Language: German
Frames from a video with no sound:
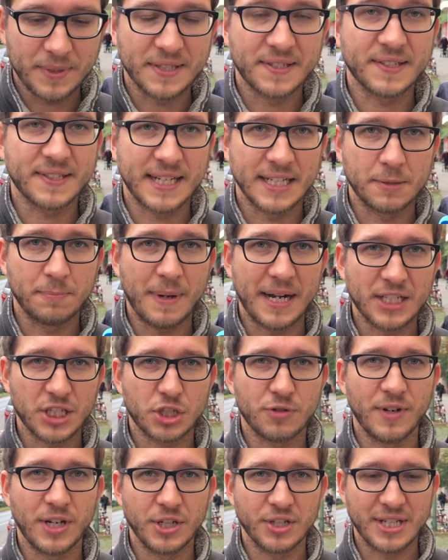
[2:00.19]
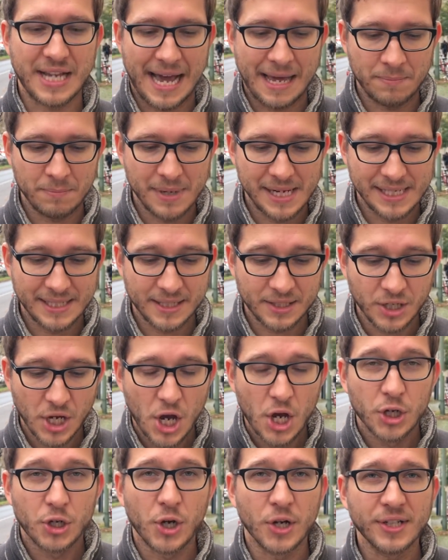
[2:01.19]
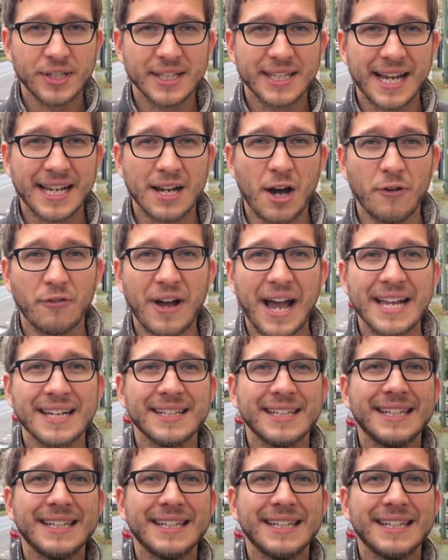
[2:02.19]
das ist ganz praktisch, wenn ihr euch da anmeldet, könnt ihr dann auf ein